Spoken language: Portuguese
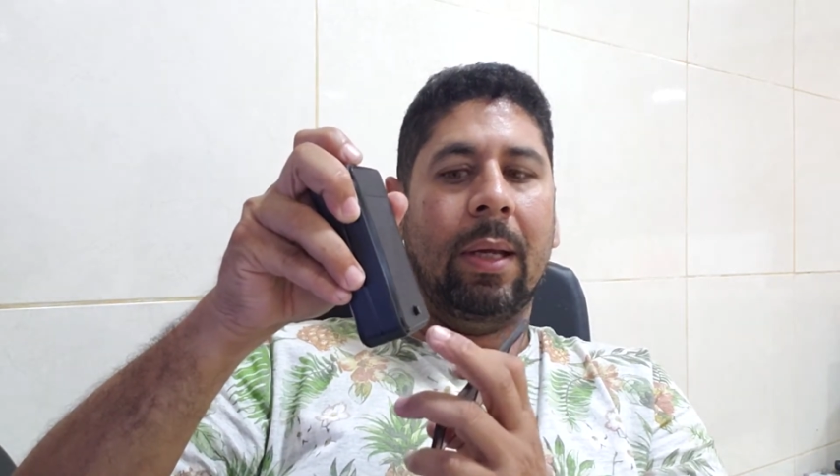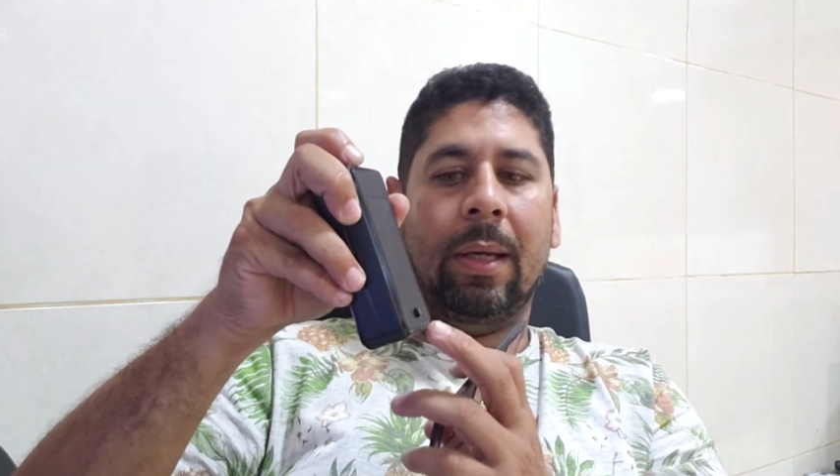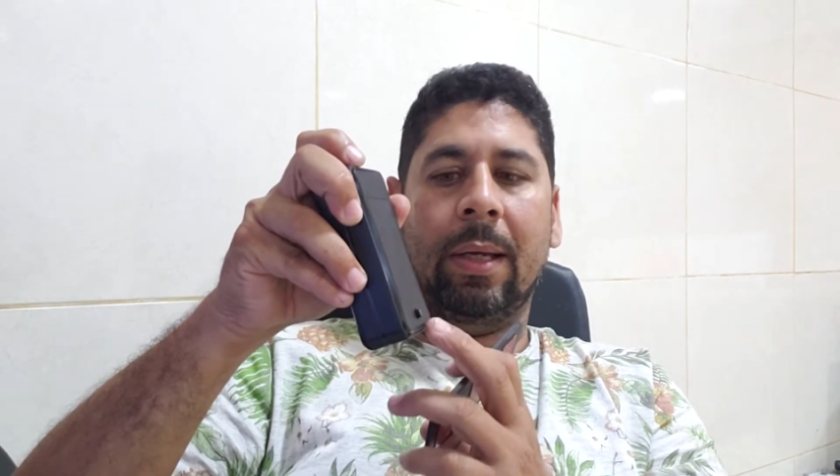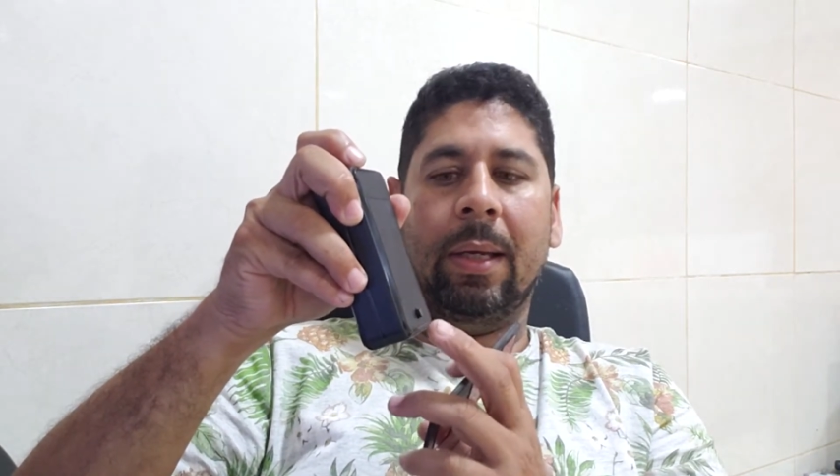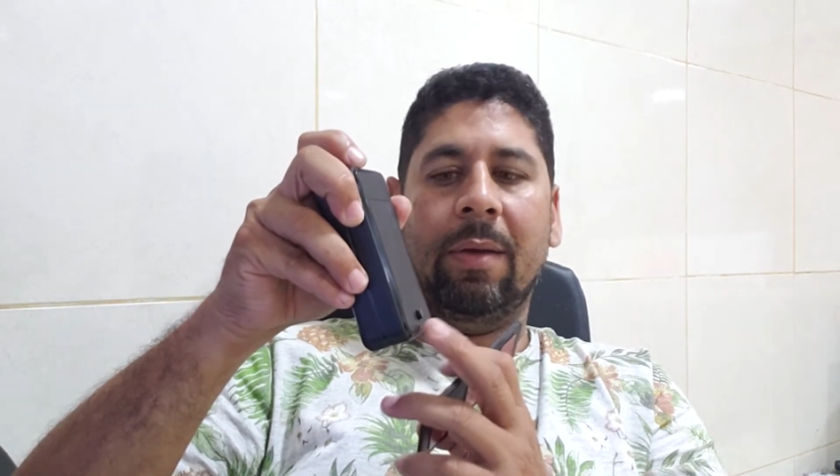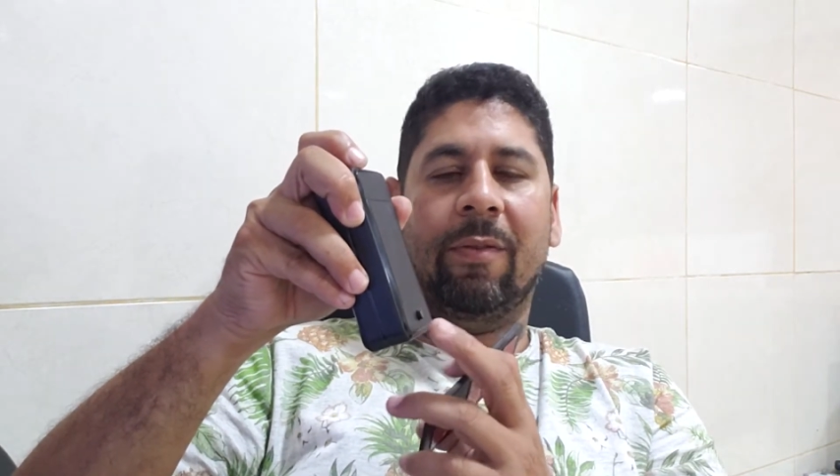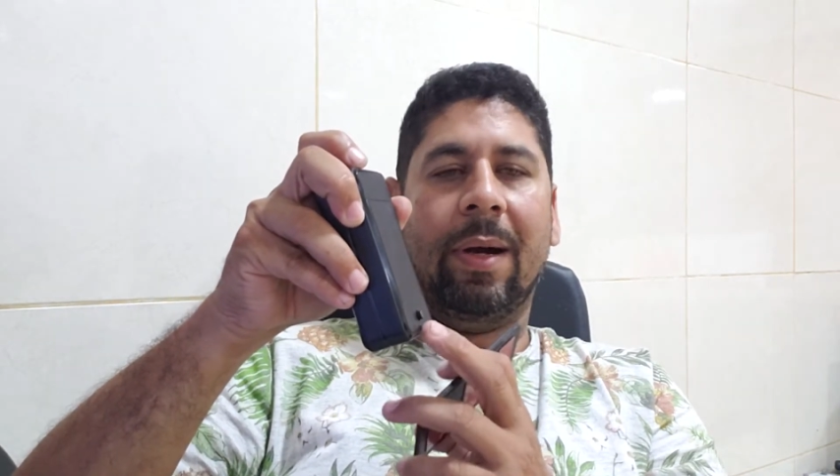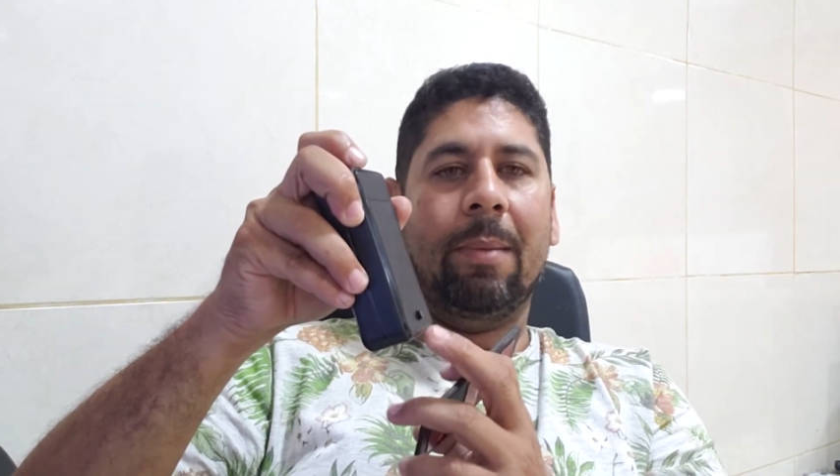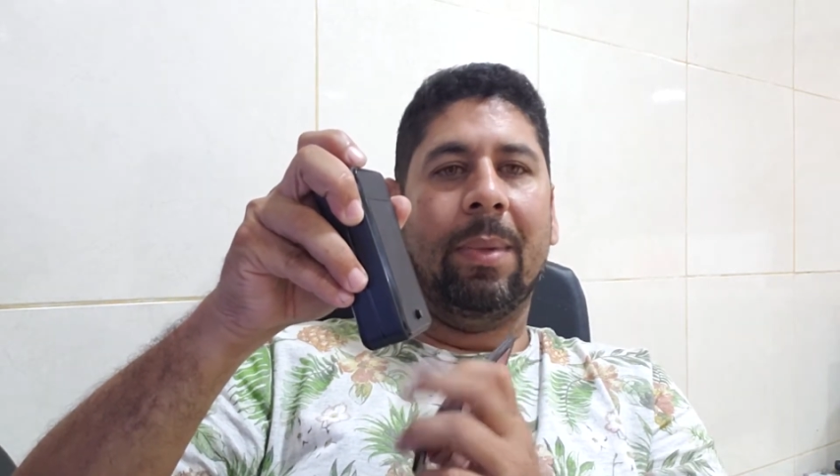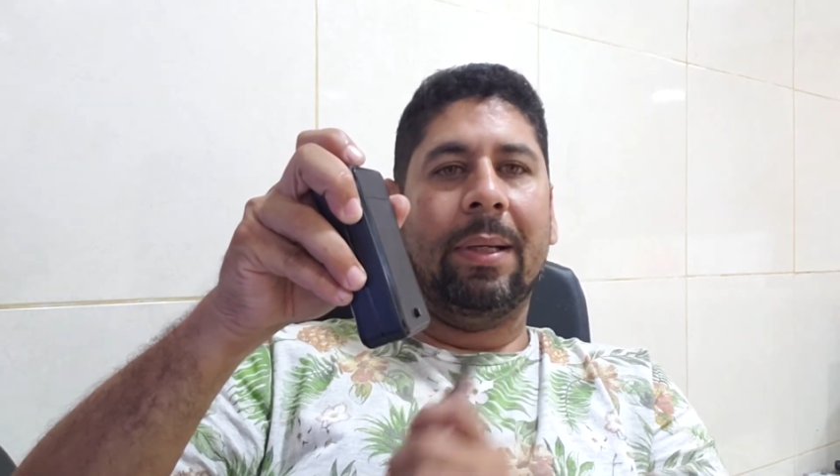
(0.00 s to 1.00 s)
ele
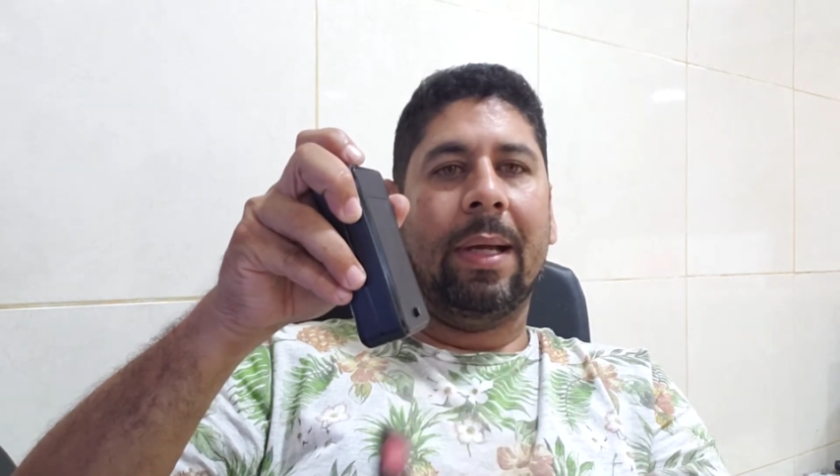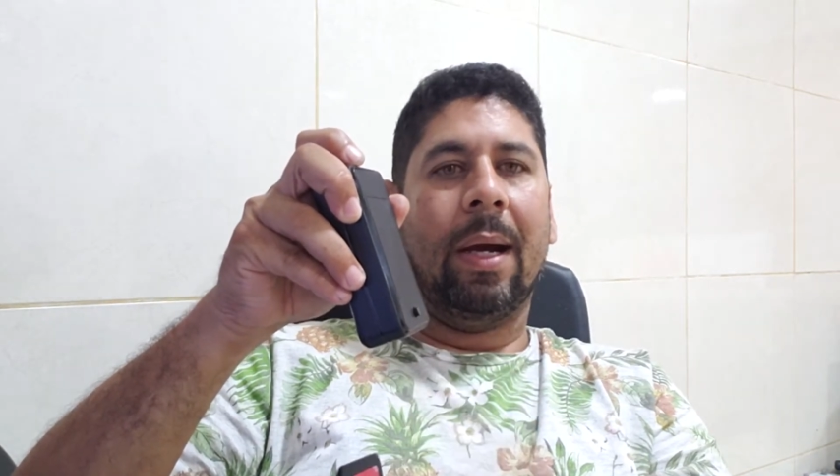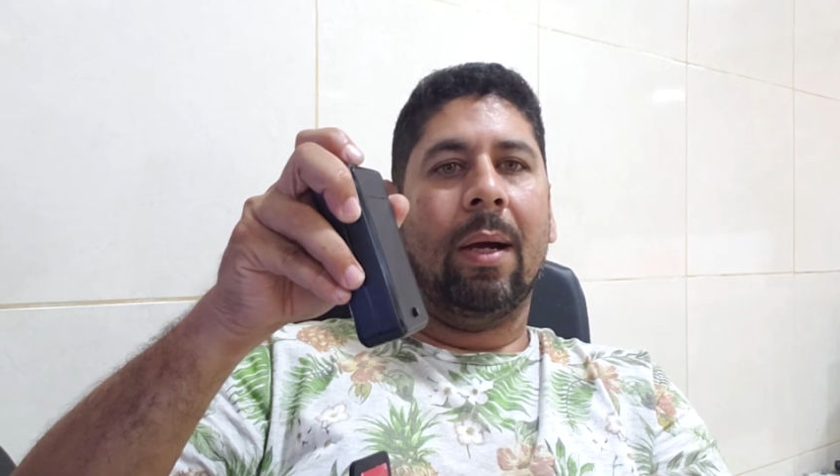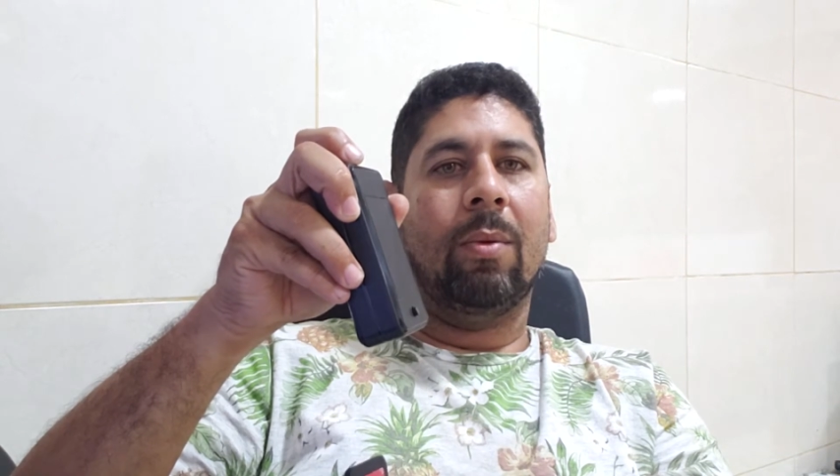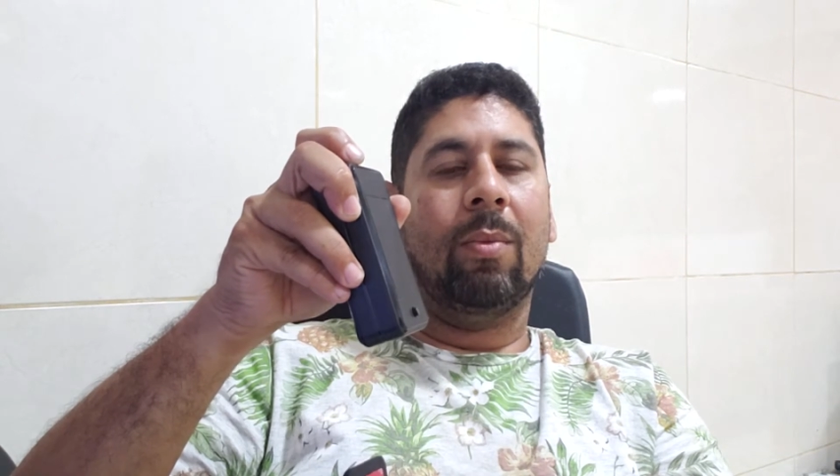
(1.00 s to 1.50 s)
vai mandar